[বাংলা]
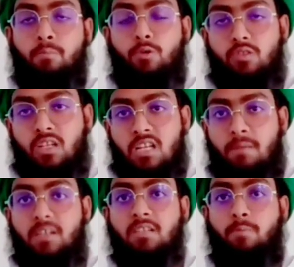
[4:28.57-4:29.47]
প্রত্যেক
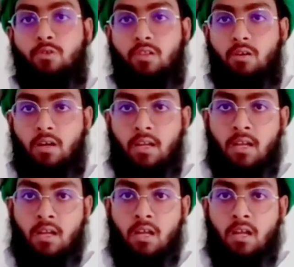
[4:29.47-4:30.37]
নামাজে পড়তে হয়
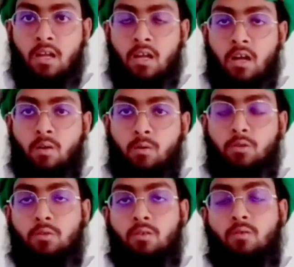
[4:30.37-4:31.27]

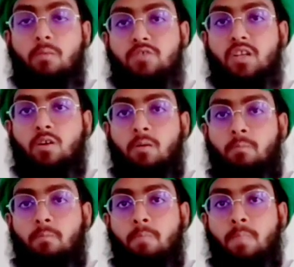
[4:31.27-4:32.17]
কমসে কম
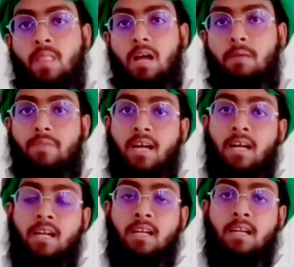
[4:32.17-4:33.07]
আমরা
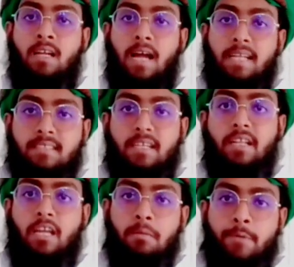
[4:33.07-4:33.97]

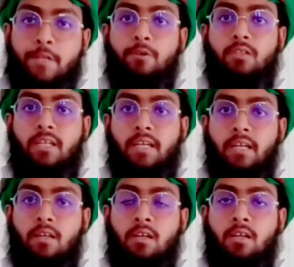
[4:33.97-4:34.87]
আজকের এই ভিডিও থেকে
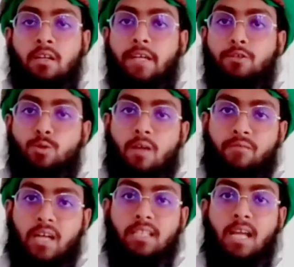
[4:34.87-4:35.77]
এই সুরা
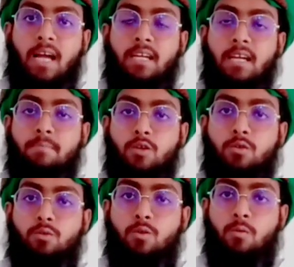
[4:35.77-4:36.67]
ফাতিহাকে আমরা
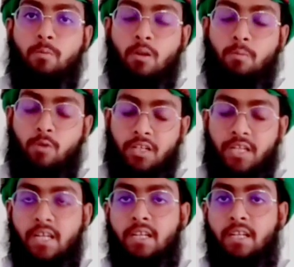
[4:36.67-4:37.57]
শুদ্ধ করে পড়া
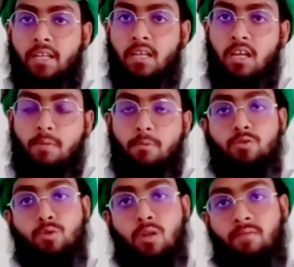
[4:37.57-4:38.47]
শিখে নেই এবং
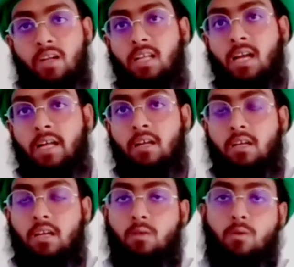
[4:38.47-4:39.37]
সুরা ফাতিহার
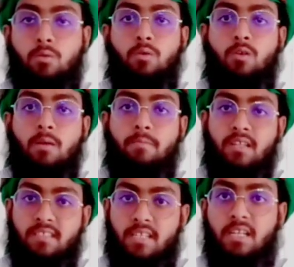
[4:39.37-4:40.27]
এই অর্থগুলো
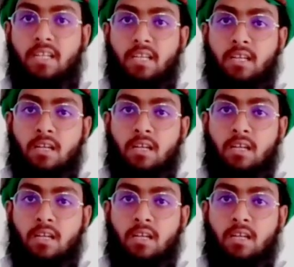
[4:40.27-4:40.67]
আমরা জেনে নেই